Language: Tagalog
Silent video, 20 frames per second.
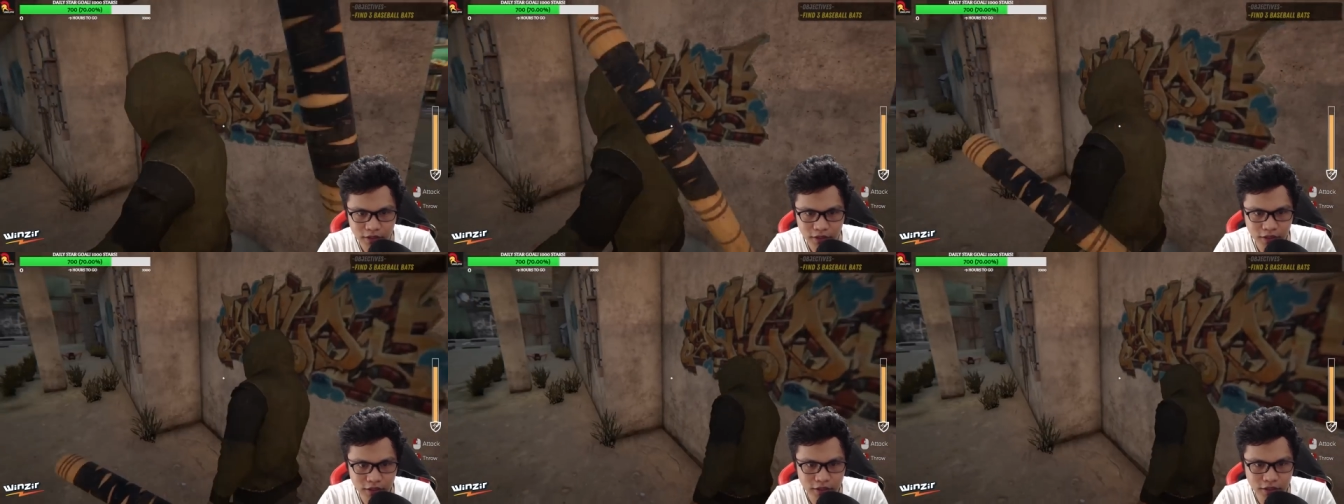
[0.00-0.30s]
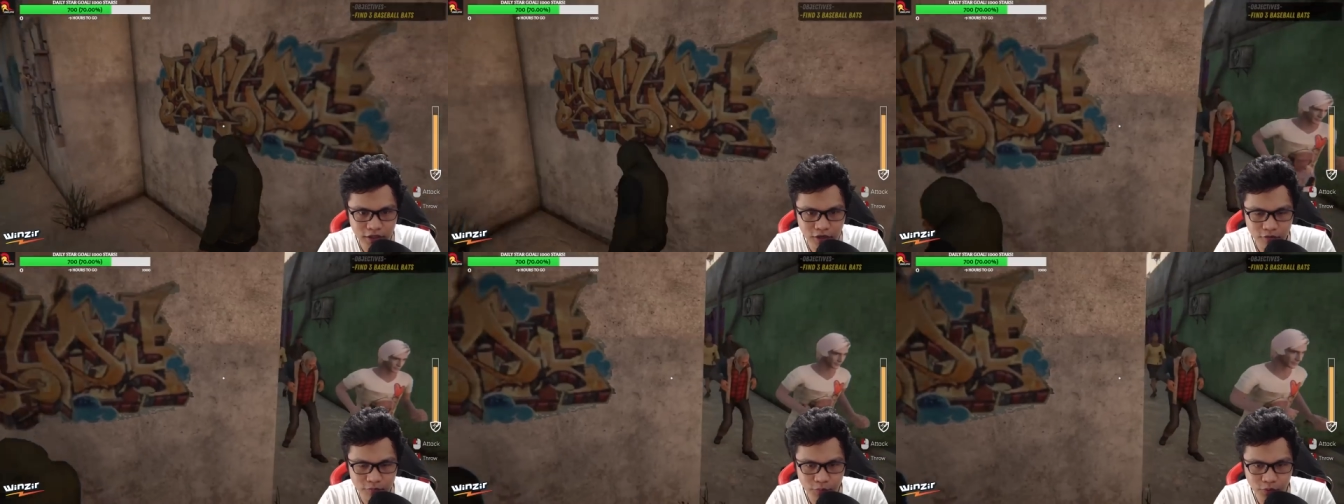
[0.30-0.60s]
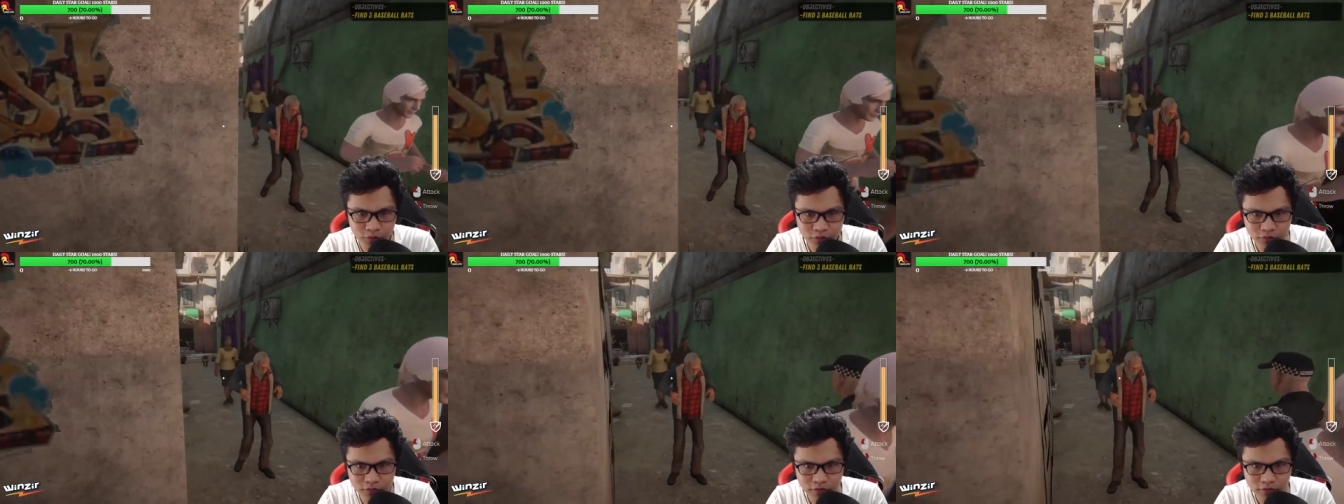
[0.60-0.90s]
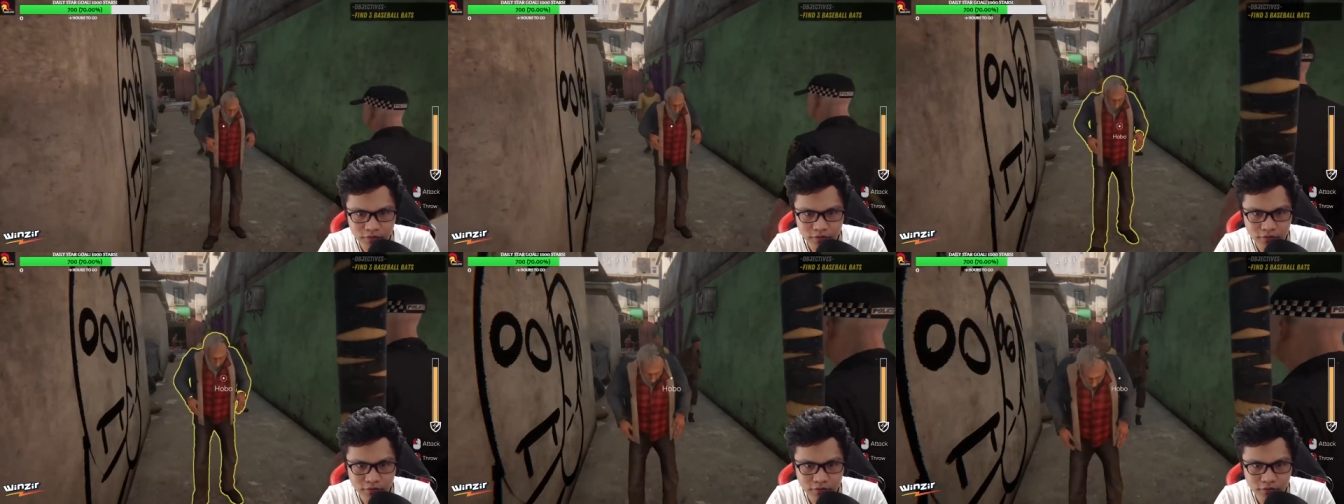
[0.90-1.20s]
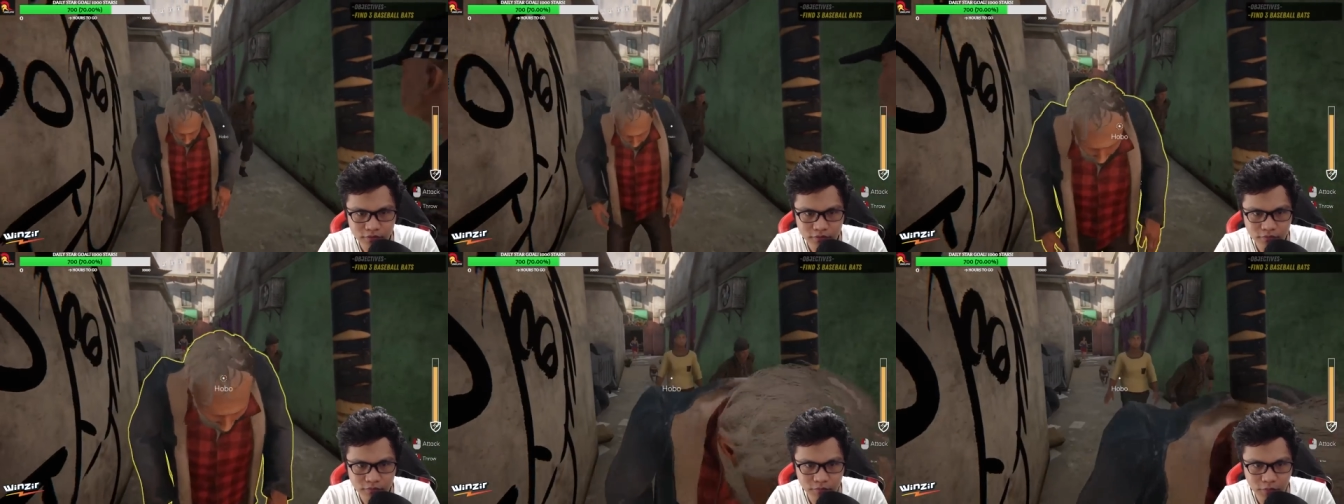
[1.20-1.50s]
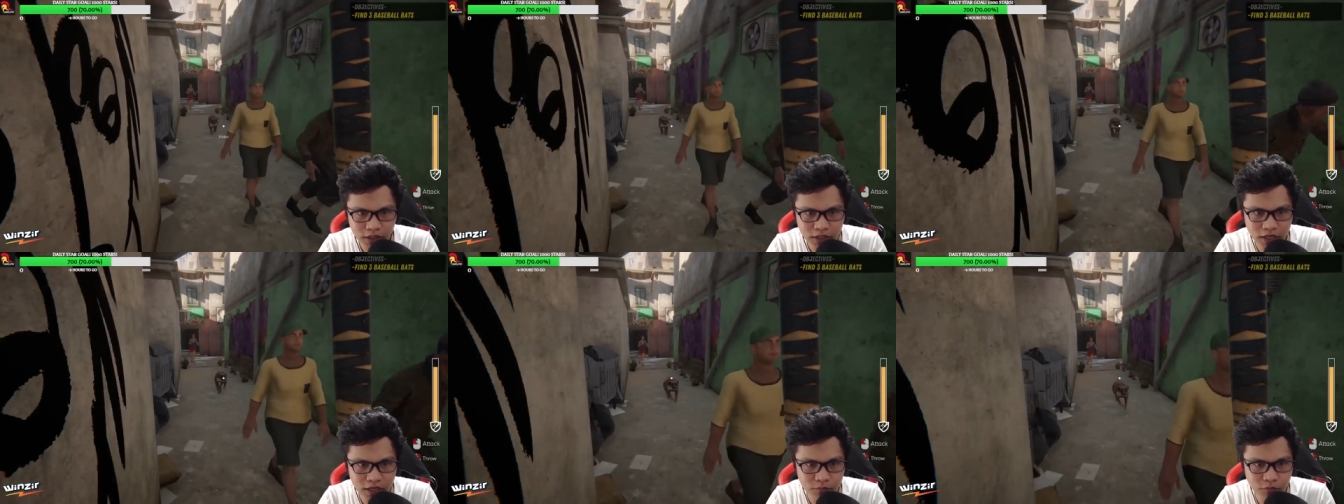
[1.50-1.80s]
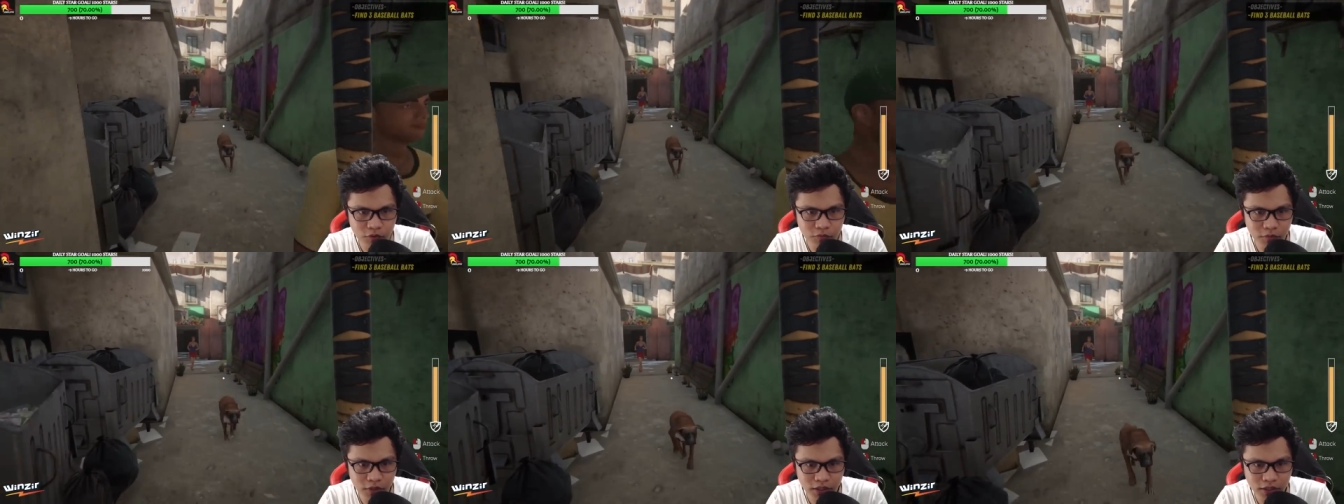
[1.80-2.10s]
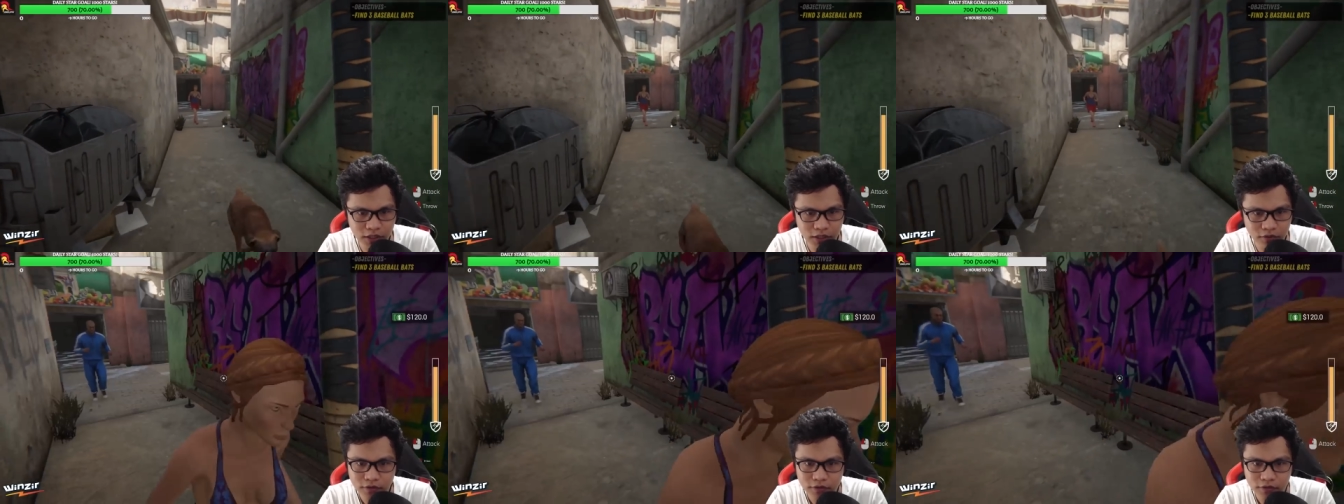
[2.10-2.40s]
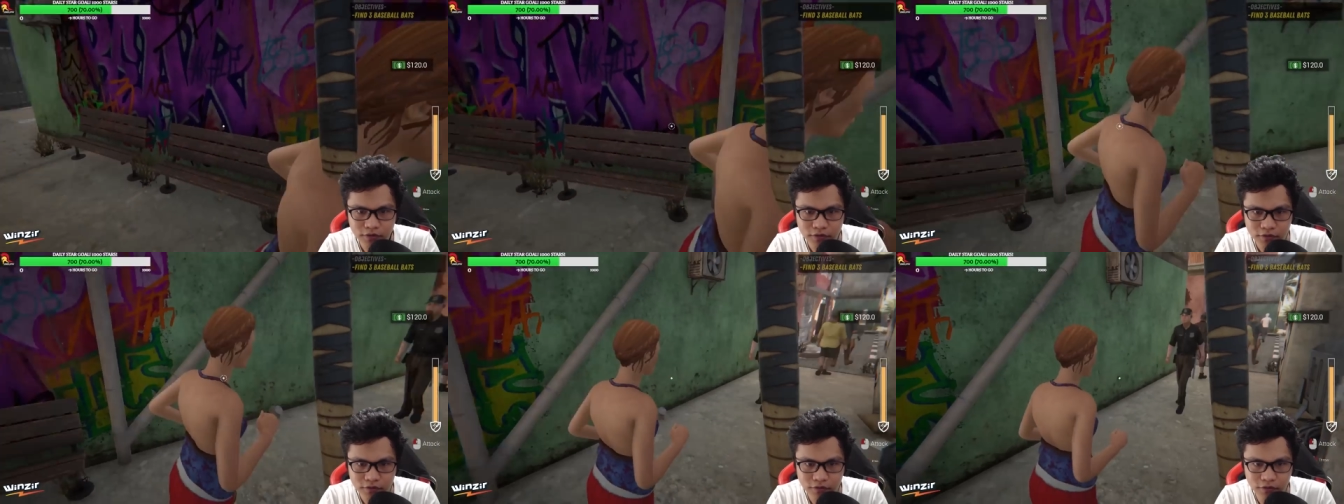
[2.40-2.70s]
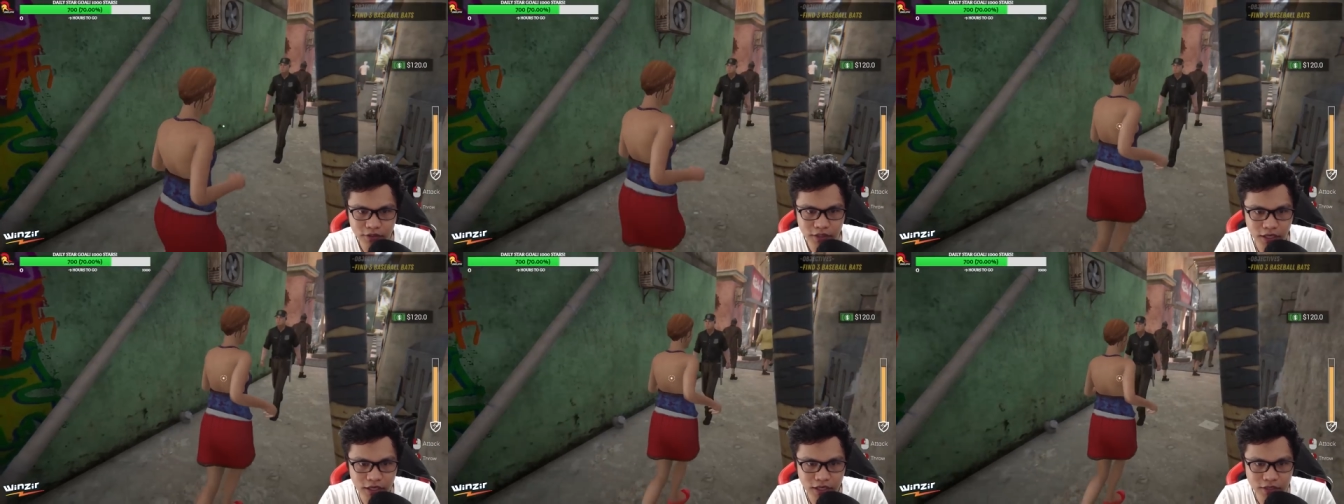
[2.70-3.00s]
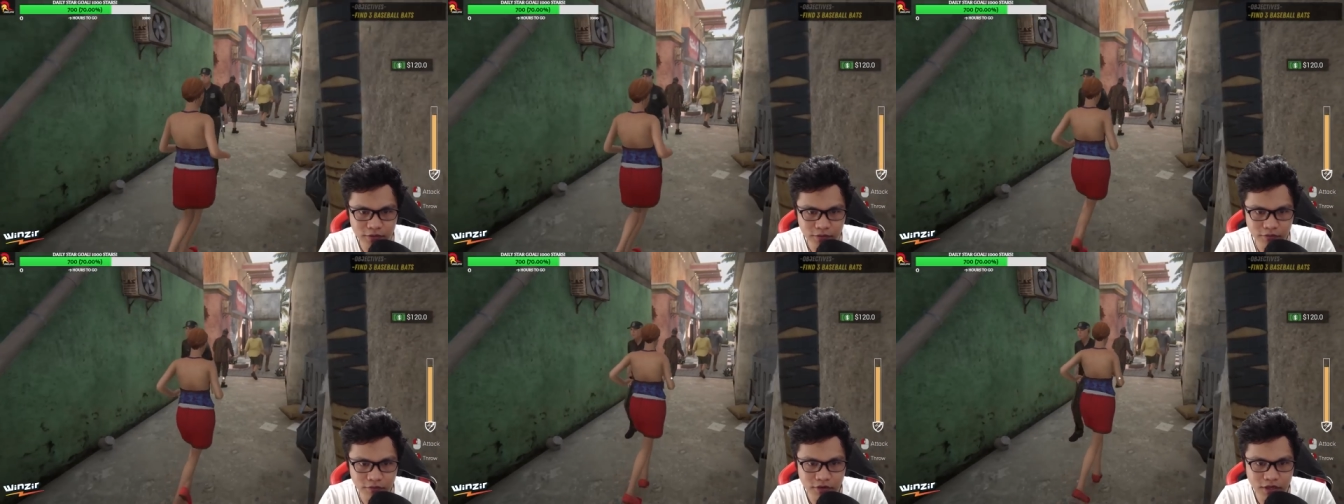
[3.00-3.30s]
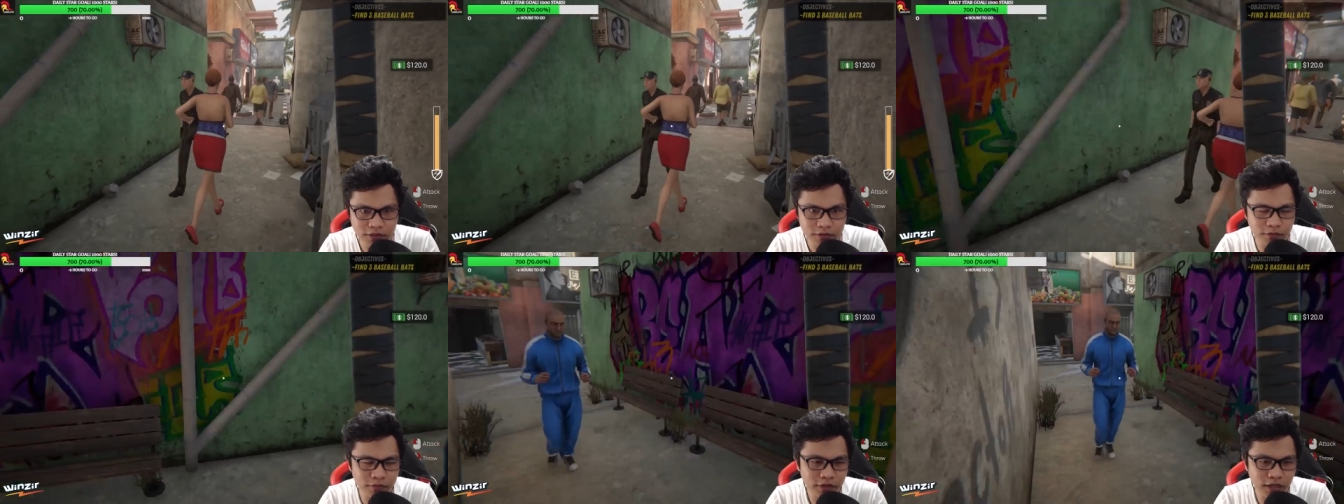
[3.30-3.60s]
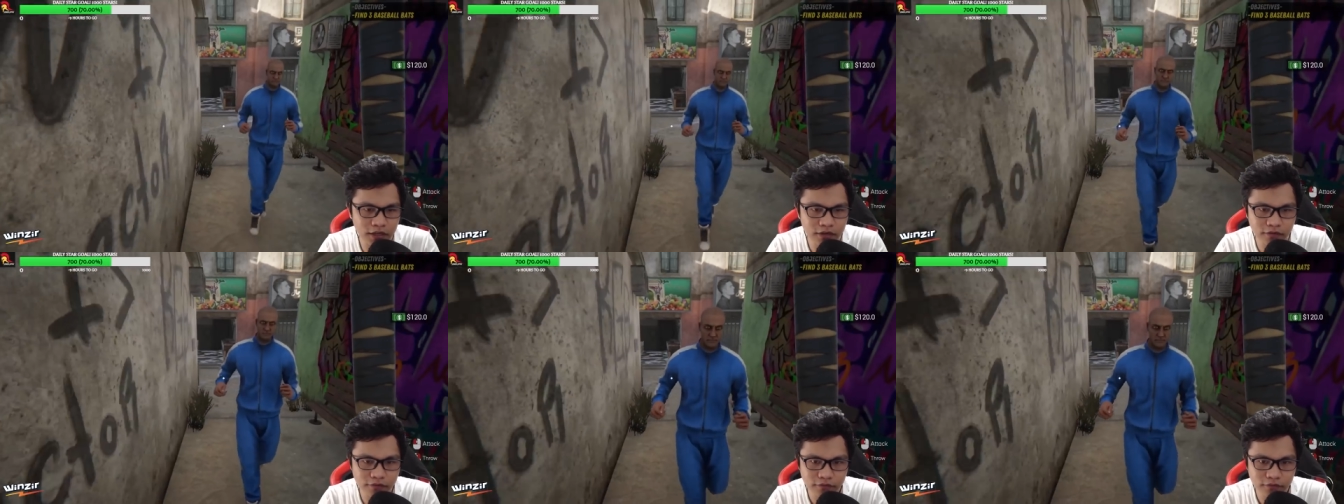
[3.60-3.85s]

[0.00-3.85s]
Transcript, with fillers: Ikaw pud. Baga mo mga naong. Uy, day, gisuko kag suka.